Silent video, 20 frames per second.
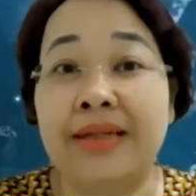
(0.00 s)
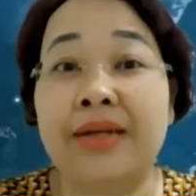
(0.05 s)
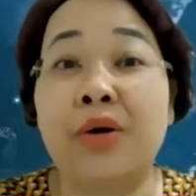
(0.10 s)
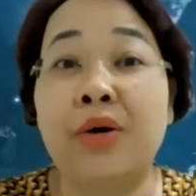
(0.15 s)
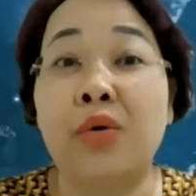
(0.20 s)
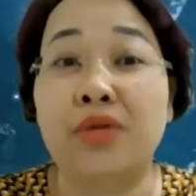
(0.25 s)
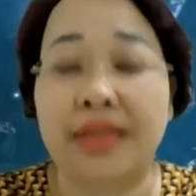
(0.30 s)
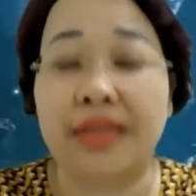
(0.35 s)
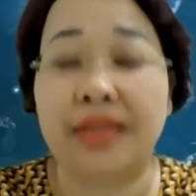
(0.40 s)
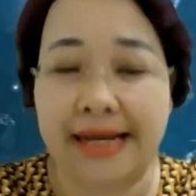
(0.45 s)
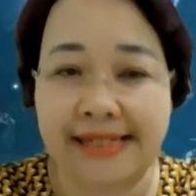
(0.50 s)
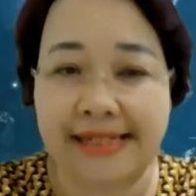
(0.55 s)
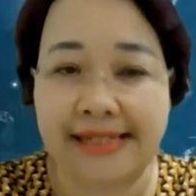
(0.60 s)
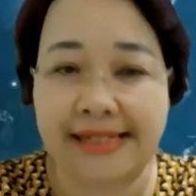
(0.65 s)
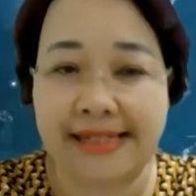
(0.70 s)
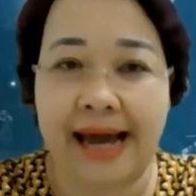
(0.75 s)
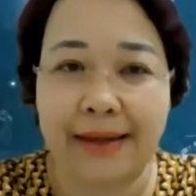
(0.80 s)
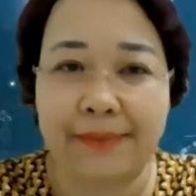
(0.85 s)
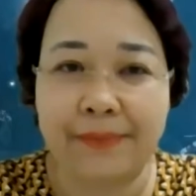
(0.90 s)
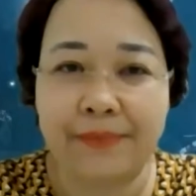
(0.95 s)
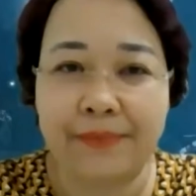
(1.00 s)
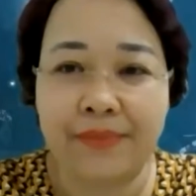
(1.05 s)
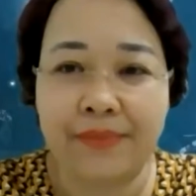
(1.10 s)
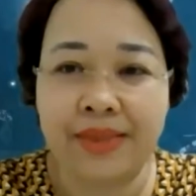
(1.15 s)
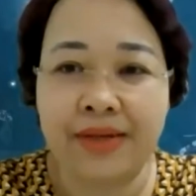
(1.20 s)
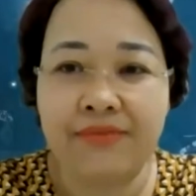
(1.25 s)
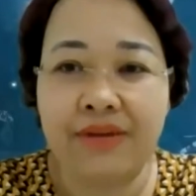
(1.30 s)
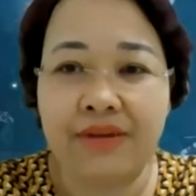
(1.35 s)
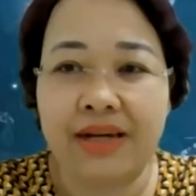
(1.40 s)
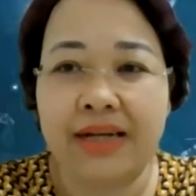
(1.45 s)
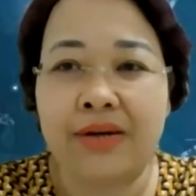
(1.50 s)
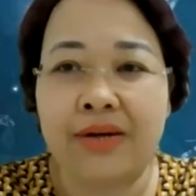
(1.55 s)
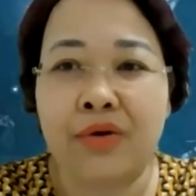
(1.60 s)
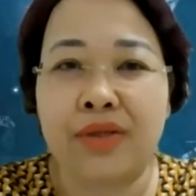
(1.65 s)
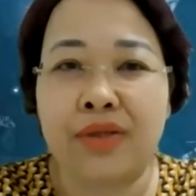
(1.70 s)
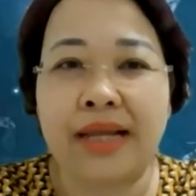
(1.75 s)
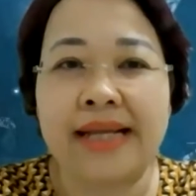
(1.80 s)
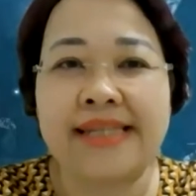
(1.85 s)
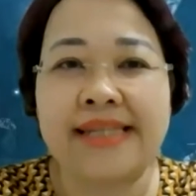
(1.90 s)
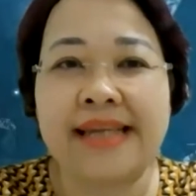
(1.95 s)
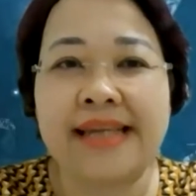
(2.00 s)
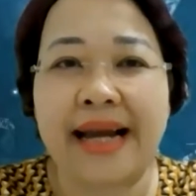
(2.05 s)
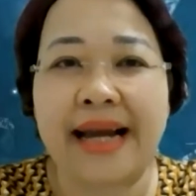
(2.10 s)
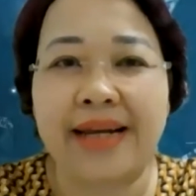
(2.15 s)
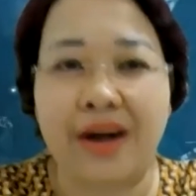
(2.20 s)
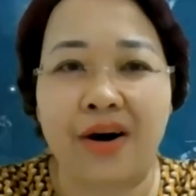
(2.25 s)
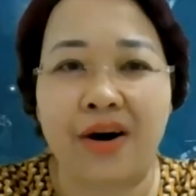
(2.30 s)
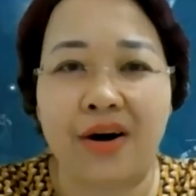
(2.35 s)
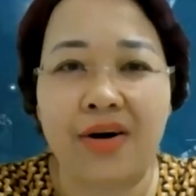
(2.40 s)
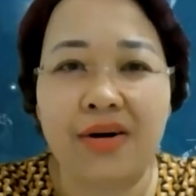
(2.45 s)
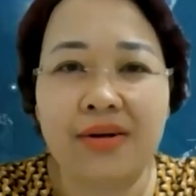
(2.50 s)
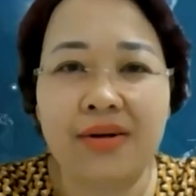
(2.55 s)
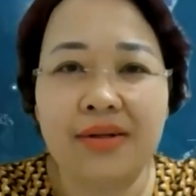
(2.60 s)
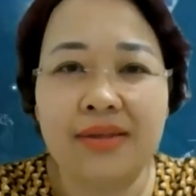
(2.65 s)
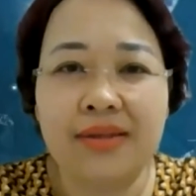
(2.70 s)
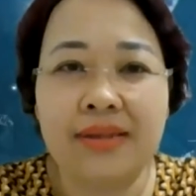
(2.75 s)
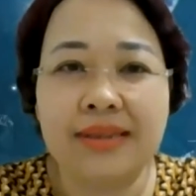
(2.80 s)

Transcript: cái cột tài sản và cái cột tài sản đó